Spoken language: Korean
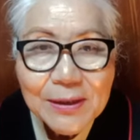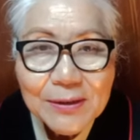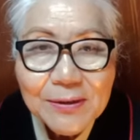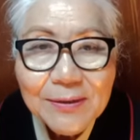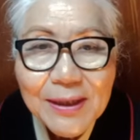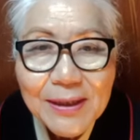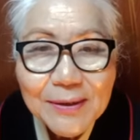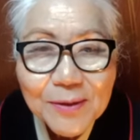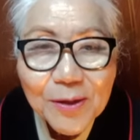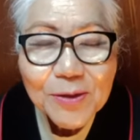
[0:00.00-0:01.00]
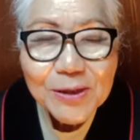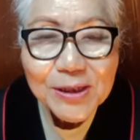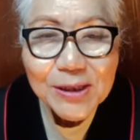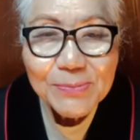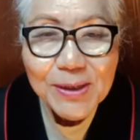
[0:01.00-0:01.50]
그런데 어느
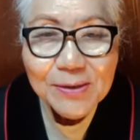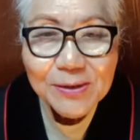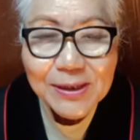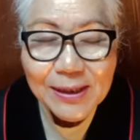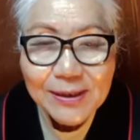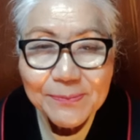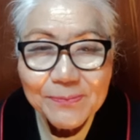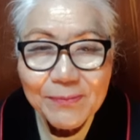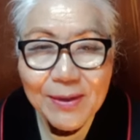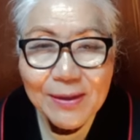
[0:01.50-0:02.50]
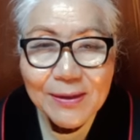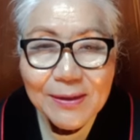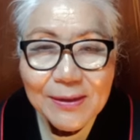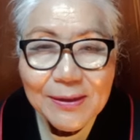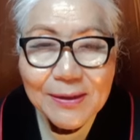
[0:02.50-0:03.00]
지점에 이르자
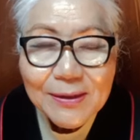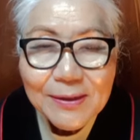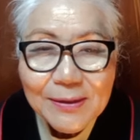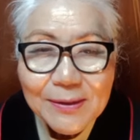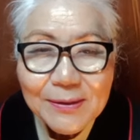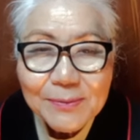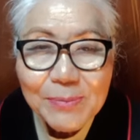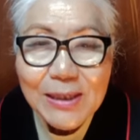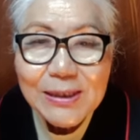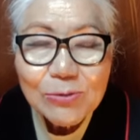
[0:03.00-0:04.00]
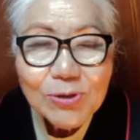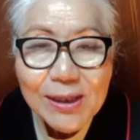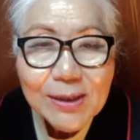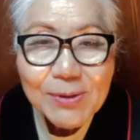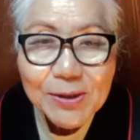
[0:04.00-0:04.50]
어, 발자국이
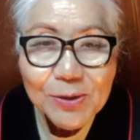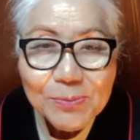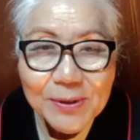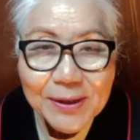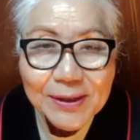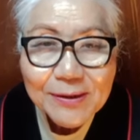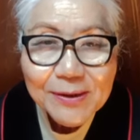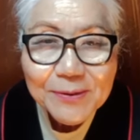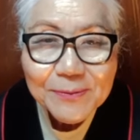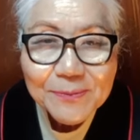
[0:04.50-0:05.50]
하나밖에 없더라는 거예요.